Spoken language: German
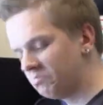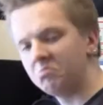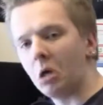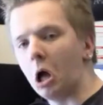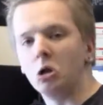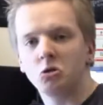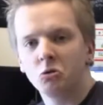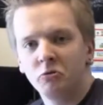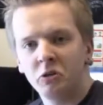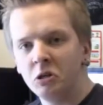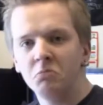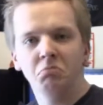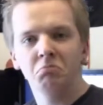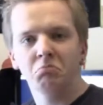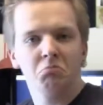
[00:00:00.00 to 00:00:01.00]
Also wie
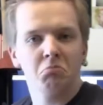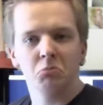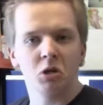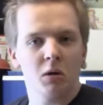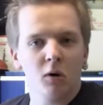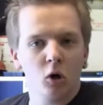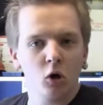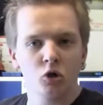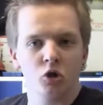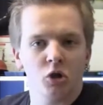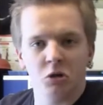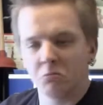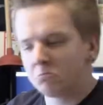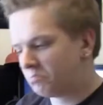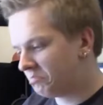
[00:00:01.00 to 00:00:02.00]
ein
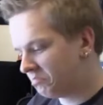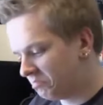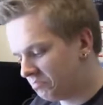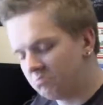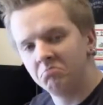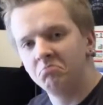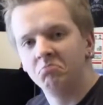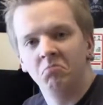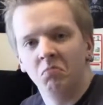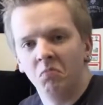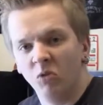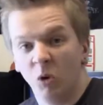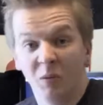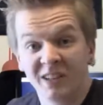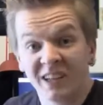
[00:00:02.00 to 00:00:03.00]
Tamagotchi.
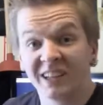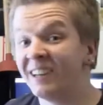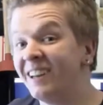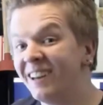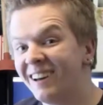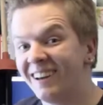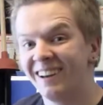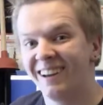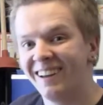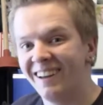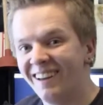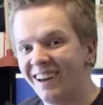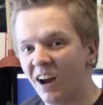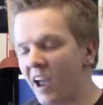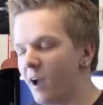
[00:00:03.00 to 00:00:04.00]
Nur mit Tippen.
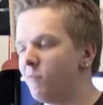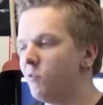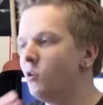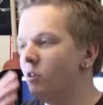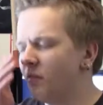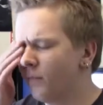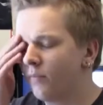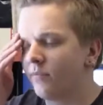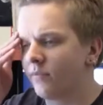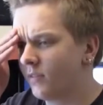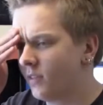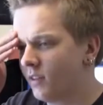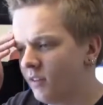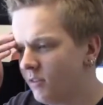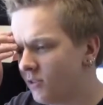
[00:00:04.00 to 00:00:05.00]
Ah, jawohl,
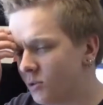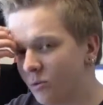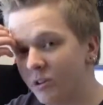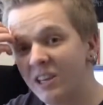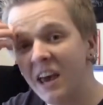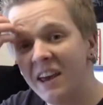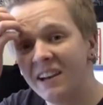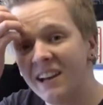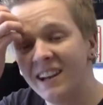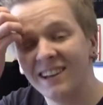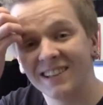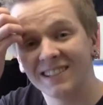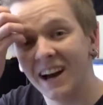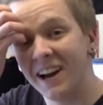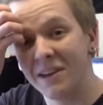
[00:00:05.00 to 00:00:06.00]
so gesehen klingt
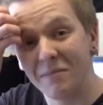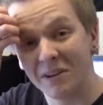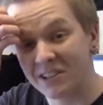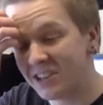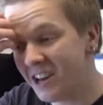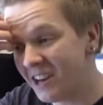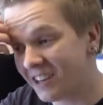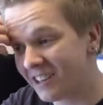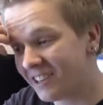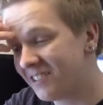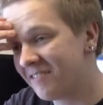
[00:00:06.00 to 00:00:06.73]
das gar nicht mal schlecht.